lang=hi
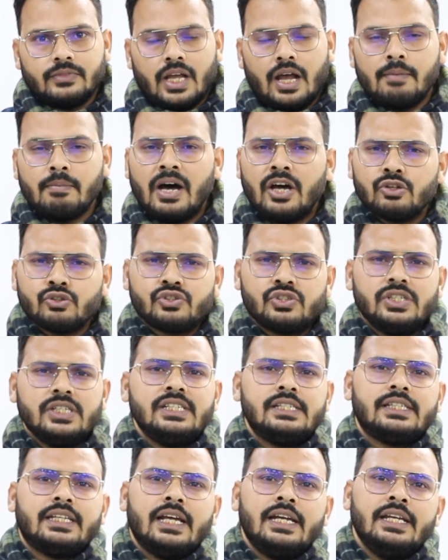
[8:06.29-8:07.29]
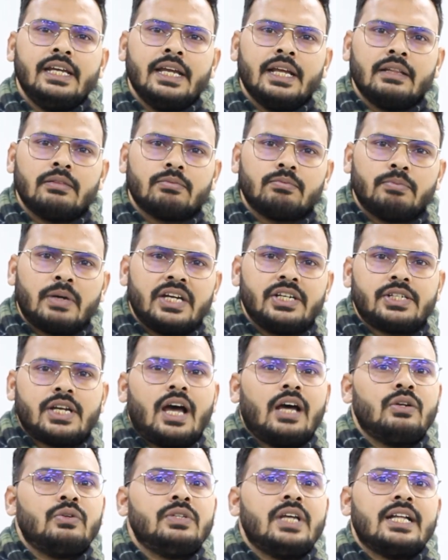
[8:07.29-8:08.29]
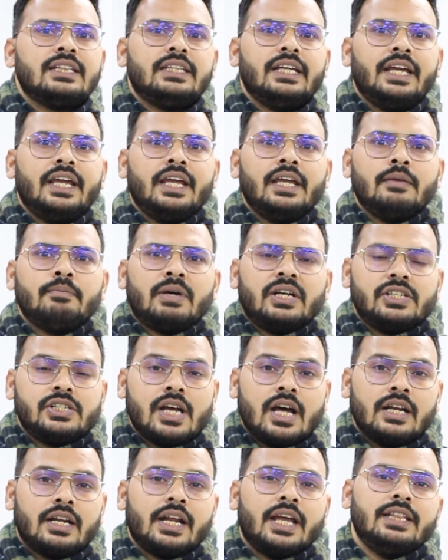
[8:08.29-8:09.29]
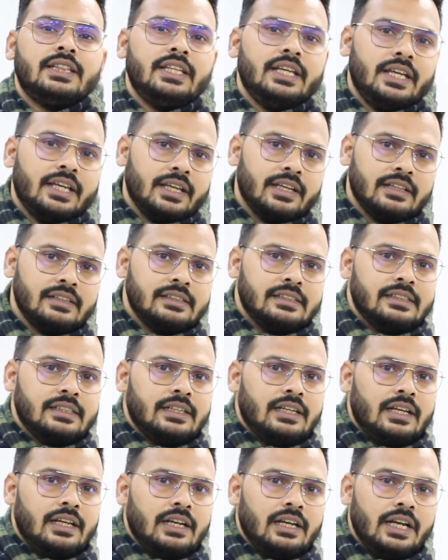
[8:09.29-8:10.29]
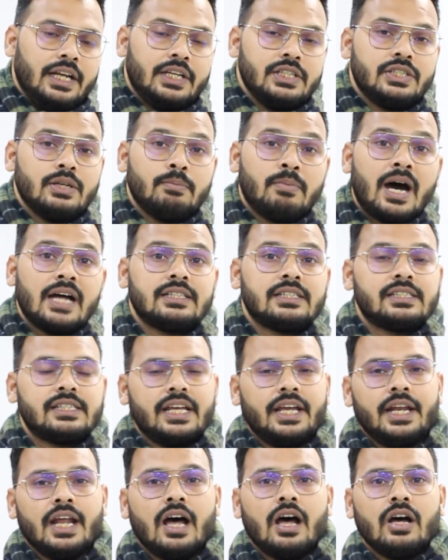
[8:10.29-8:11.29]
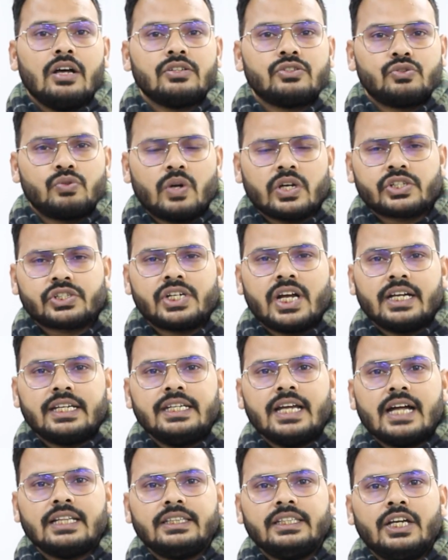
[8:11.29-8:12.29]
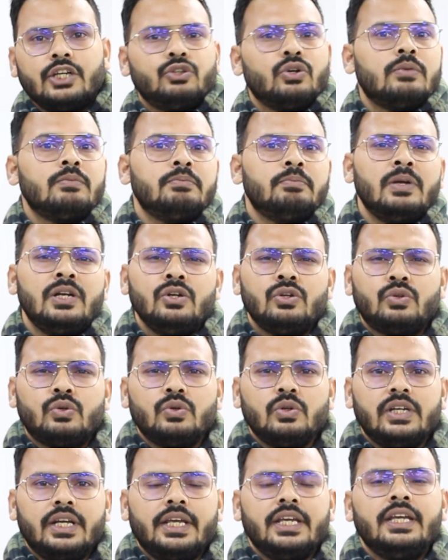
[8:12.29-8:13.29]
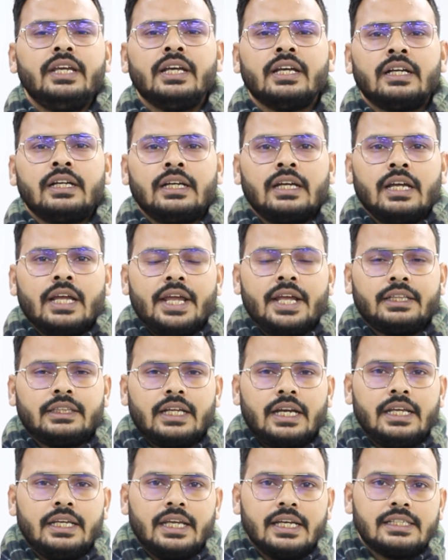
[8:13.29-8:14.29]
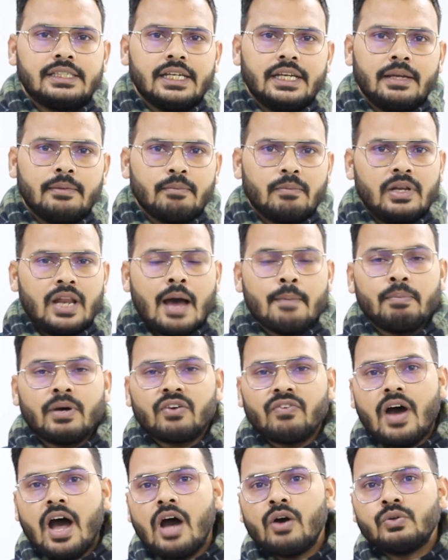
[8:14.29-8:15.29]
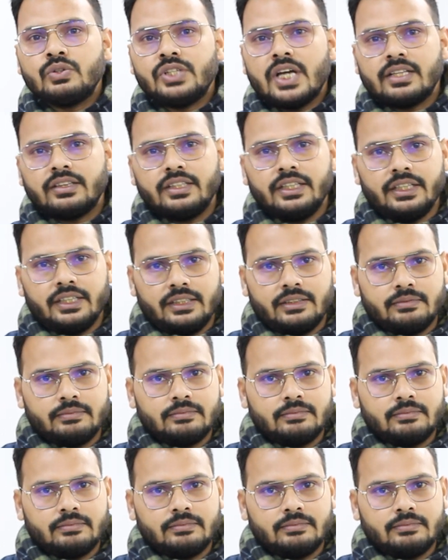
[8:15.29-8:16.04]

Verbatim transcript: हम हर उस चीज़ के लिए परेशान हो जाते हैं परेशान रहते हैं लेकिन जब बात सेना सुरक्षा की आती है तो हम बिल्कुल ही एक तरीके से लापरवाह हो जाते हैं